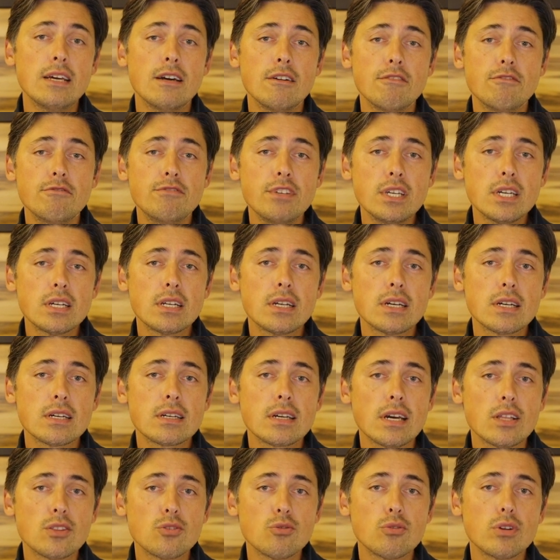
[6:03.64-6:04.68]
Вера,
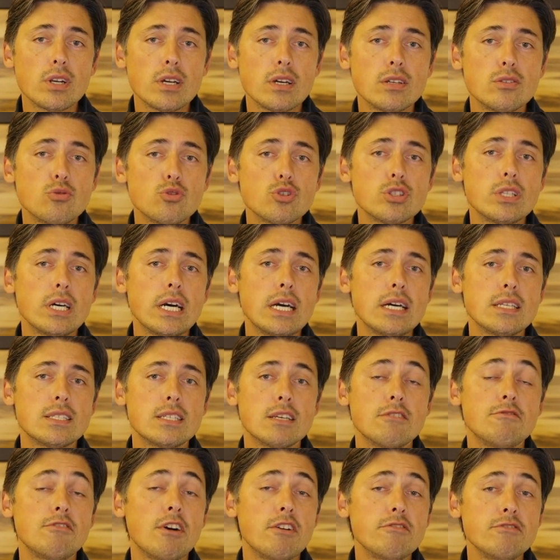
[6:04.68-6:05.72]
которая
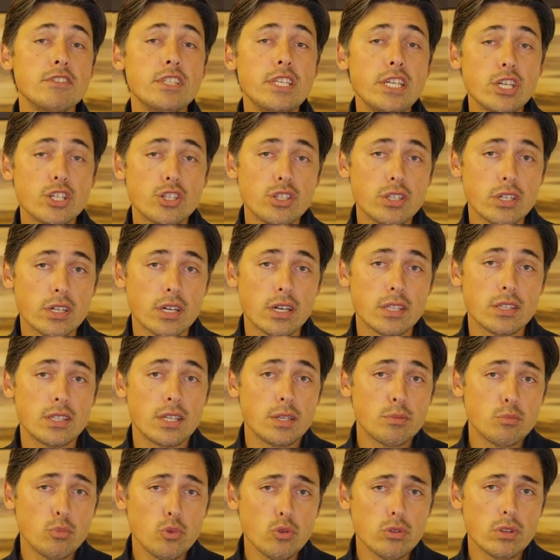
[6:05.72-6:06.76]
нуждается во внешних
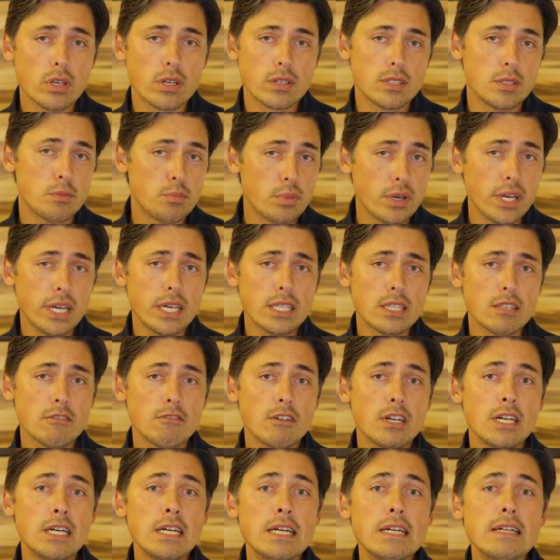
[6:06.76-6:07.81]
атрибутах типа
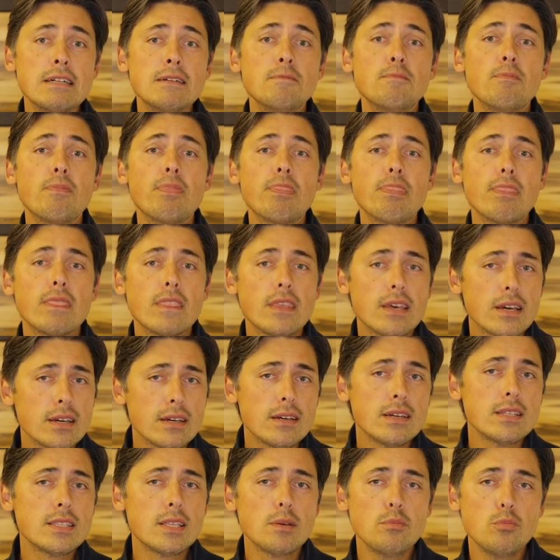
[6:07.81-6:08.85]
этого,
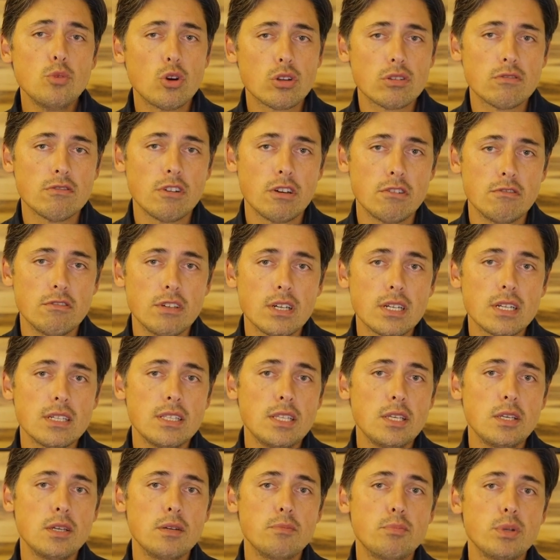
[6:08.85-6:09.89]
это мертвая вера,
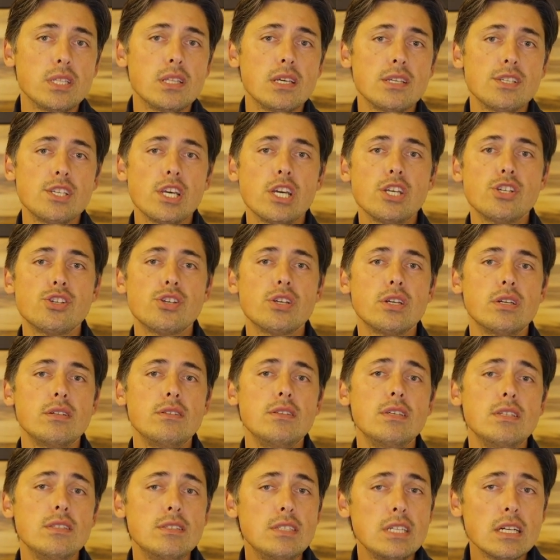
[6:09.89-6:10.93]
не приносящая
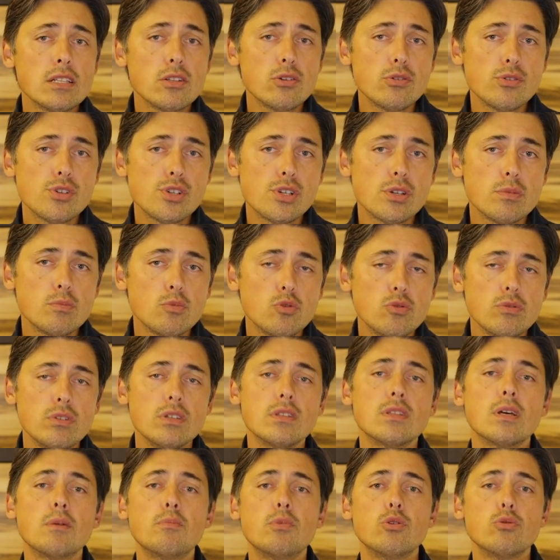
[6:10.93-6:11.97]
ни делающему, ни
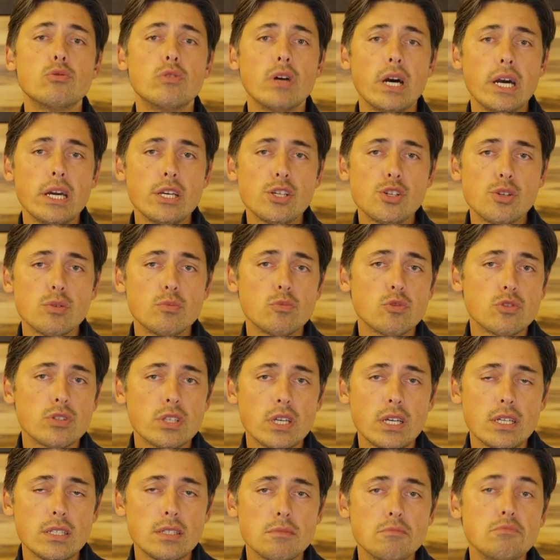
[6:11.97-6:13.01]
наблюдающему за
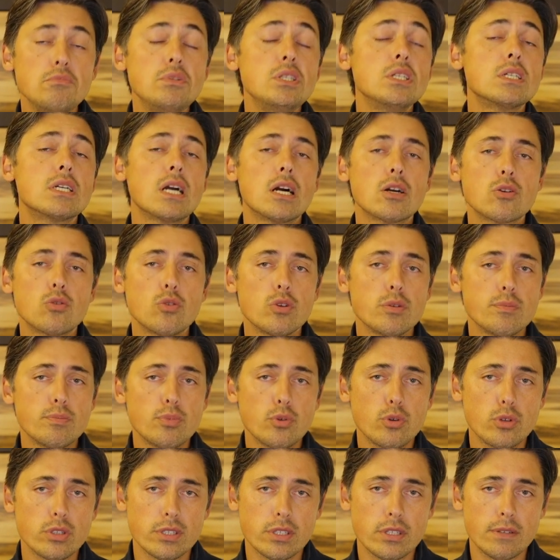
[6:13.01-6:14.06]
этим никакой
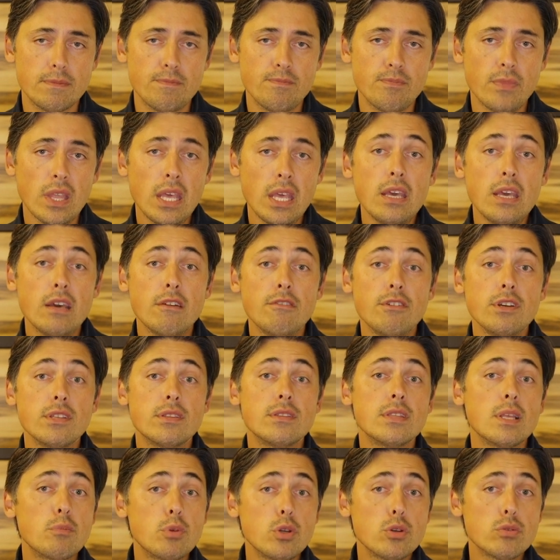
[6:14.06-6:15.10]
пользы. Ведь
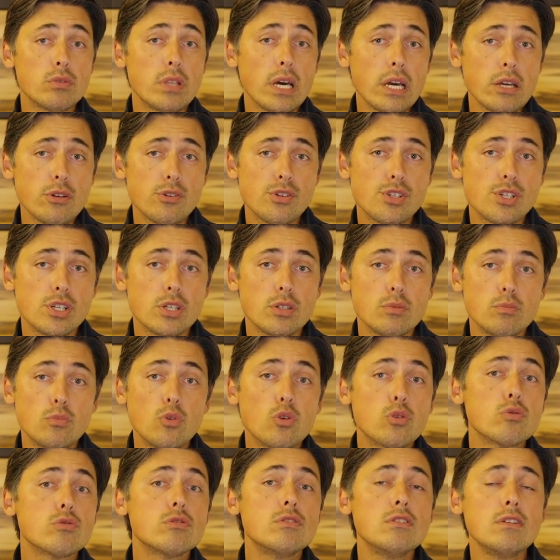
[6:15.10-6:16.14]
наблюдающие
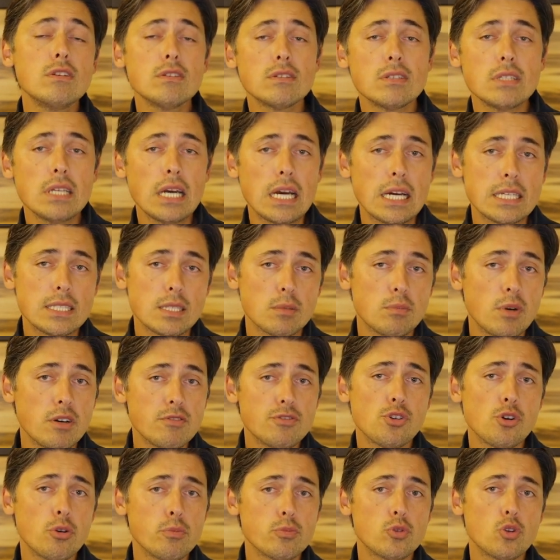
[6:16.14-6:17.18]
могут не знать обо
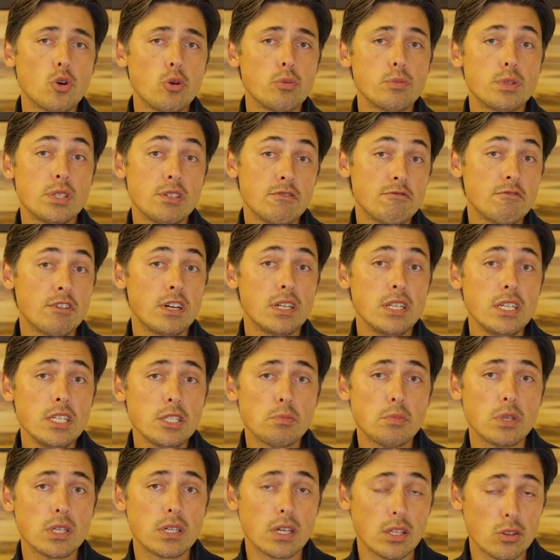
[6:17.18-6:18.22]
всем том
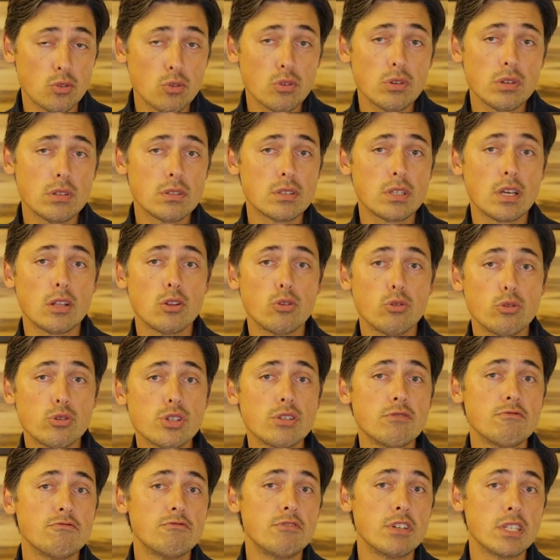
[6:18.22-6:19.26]
символизме, который
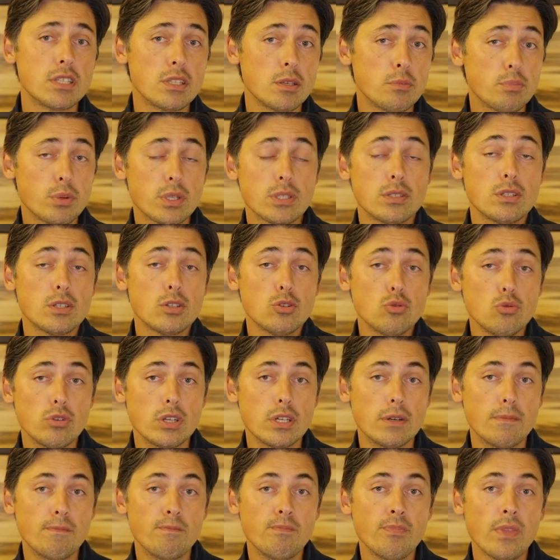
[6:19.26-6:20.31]
заложен в этой
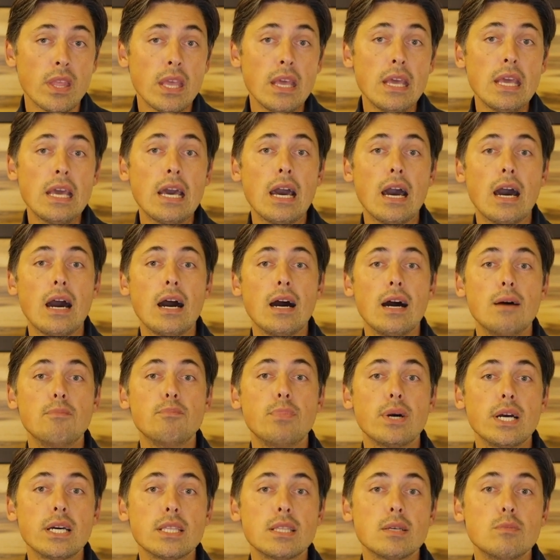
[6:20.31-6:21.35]
процедуре. А
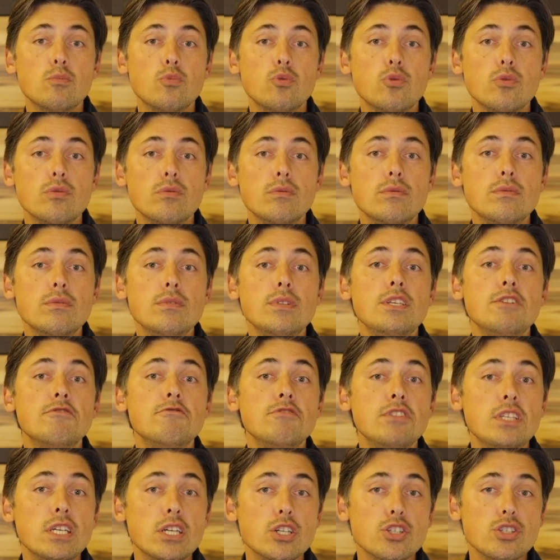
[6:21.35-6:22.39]
поэтому ни
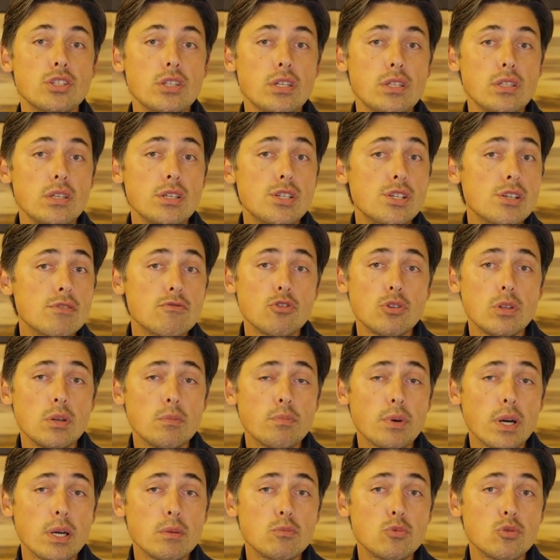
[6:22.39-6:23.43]
внешние ничего не
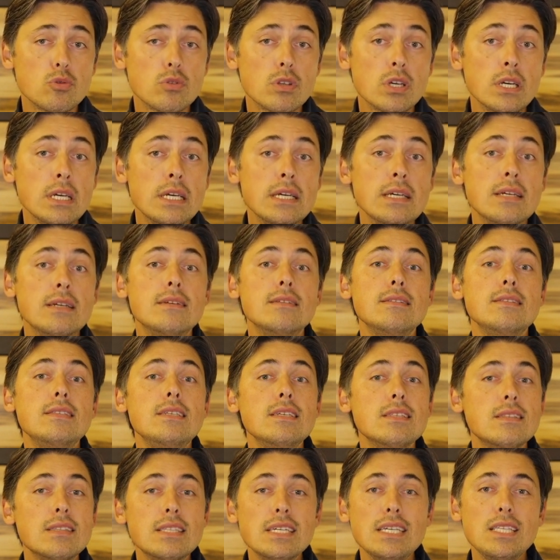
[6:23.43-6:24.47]
поймут,
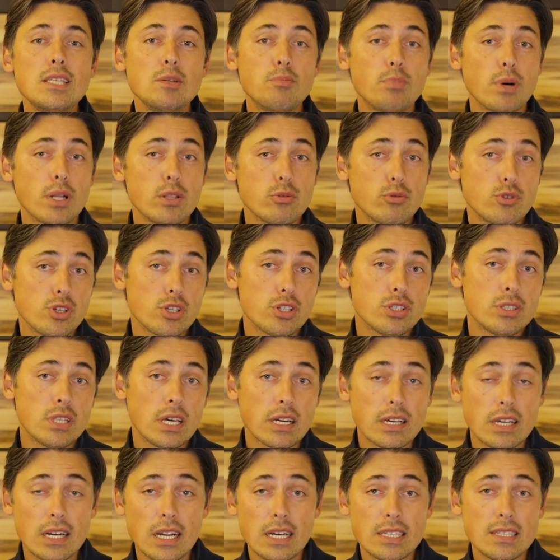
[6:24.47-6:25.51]
ни ты не получишь
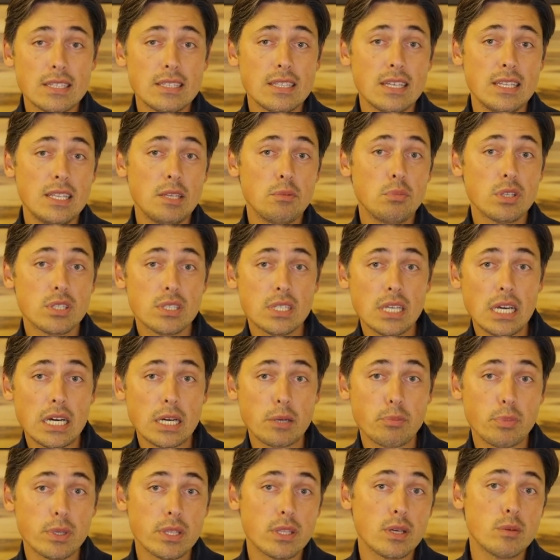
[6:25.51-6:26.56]
награды на
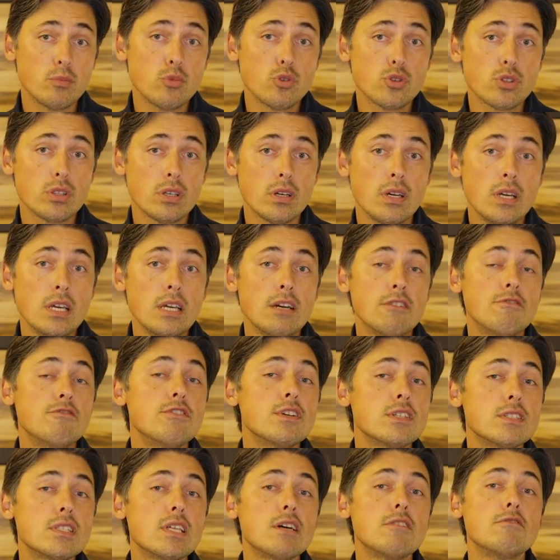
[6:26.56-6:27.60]
небесах, потому что
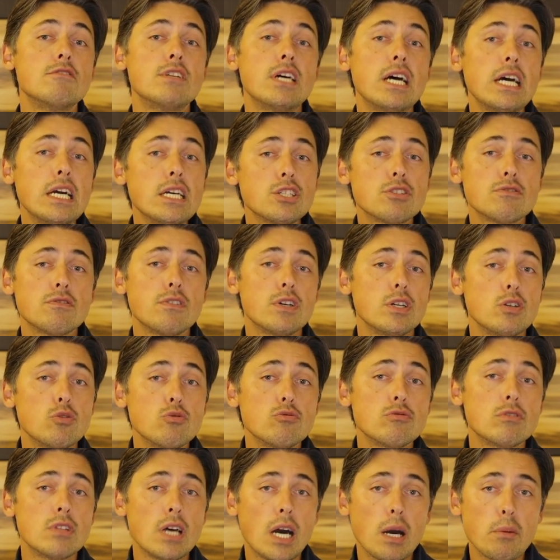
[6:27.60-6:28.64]
выставляешь
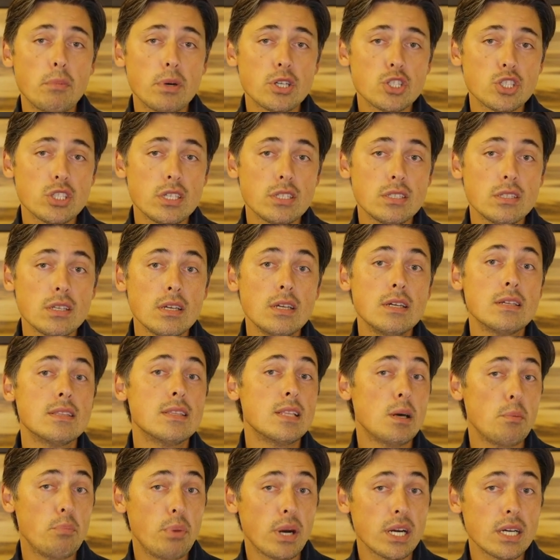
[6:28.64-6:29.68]
свою набожность
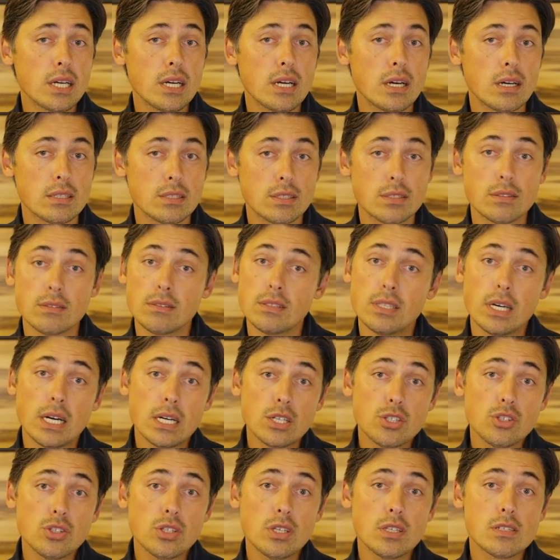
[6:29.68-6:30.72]
на показ,
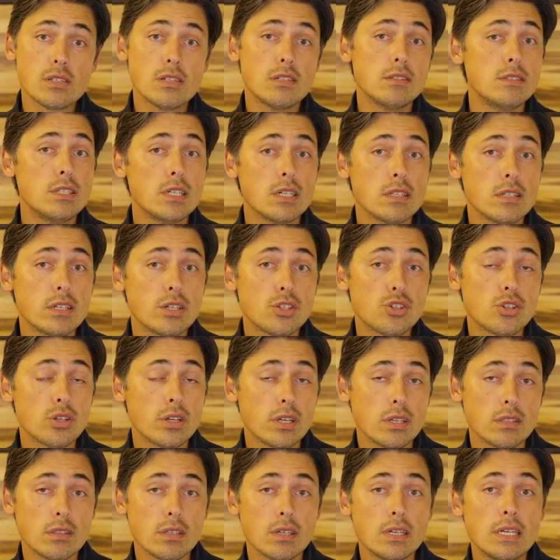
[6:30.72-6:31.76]
даже если делаешь
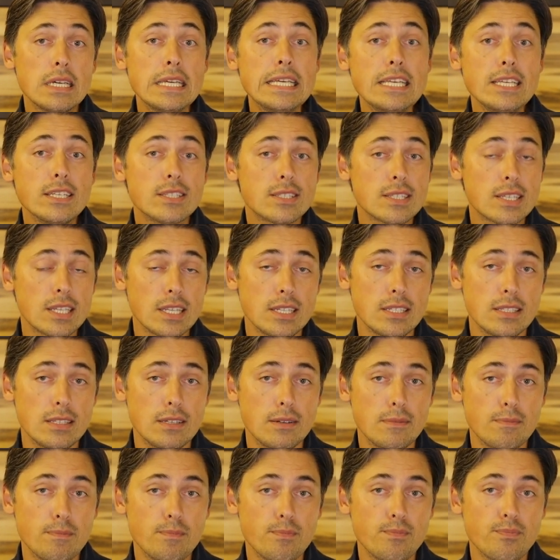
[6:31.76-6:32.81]
это искренне.